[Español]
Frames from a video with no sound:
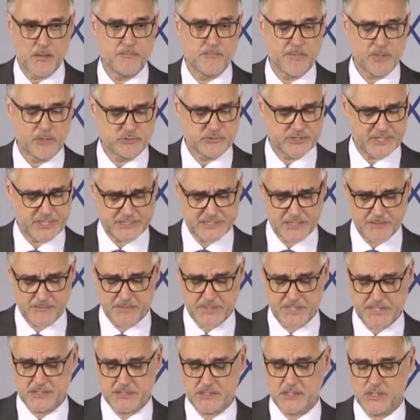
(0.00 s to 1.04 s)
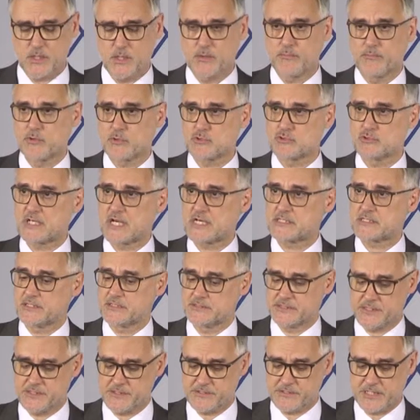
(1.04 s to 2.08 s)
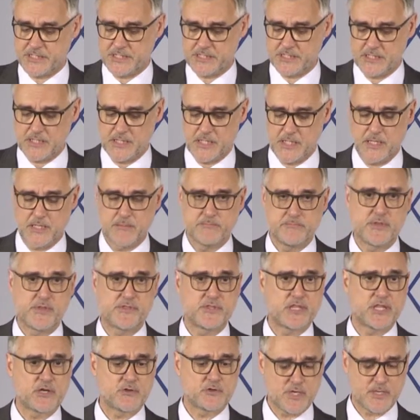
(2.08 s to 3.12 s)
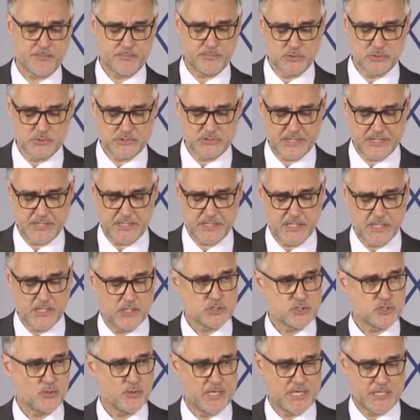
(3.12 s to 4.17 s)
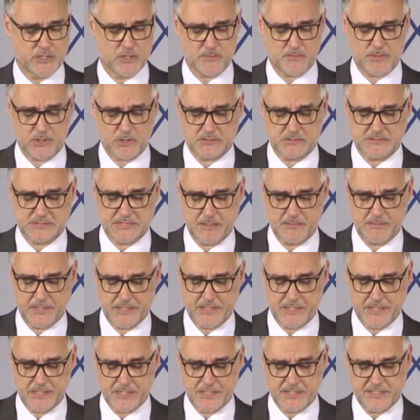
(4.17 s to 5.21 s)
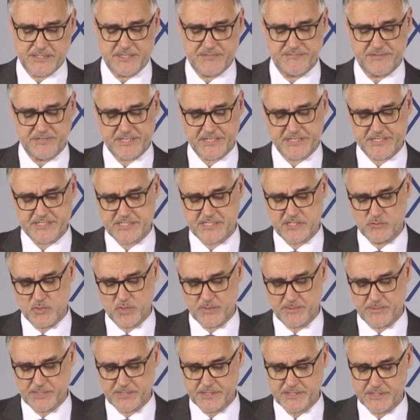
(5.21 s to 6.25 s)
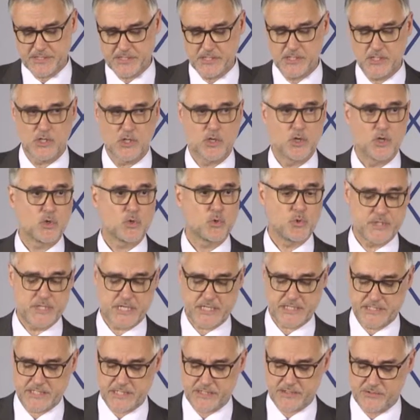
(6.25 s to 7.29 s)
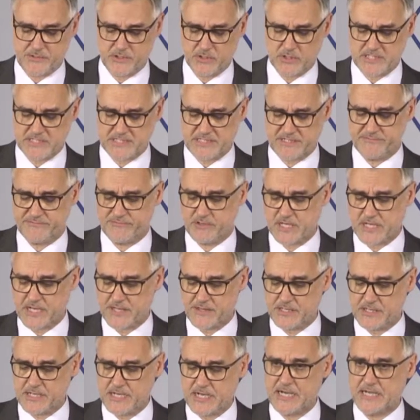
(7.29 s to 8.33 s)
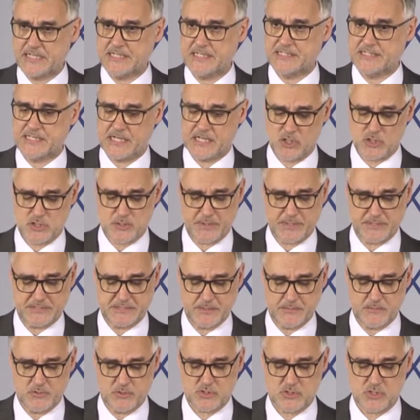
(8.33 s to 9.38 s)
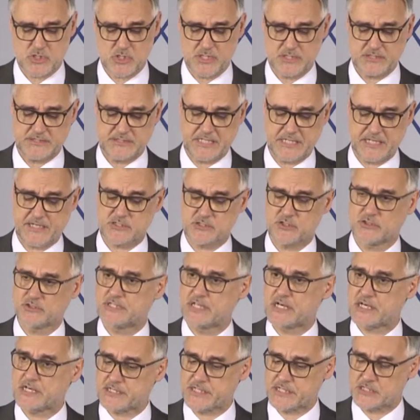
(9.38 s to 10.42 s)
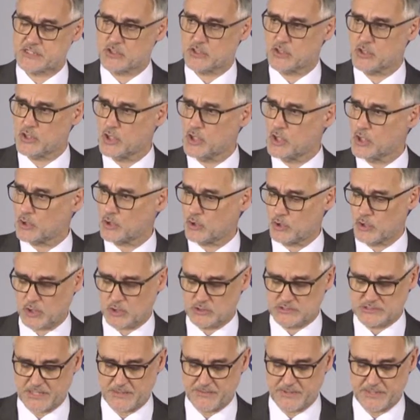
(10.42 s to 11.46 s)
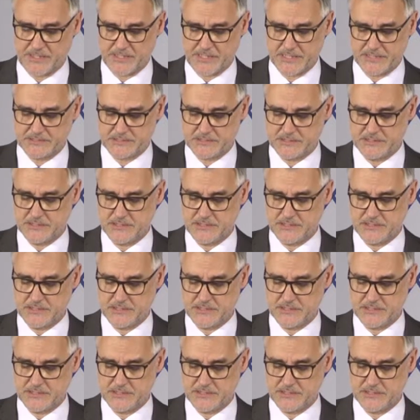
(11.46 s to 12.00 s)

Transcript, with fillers: Me gustaría también, por su trascendencia, mencionar un apunte sobre la norma contable IFRS 9, cuya redacción está enfocada a alinear los objetivos de la gestión del riesgo con la contabilidad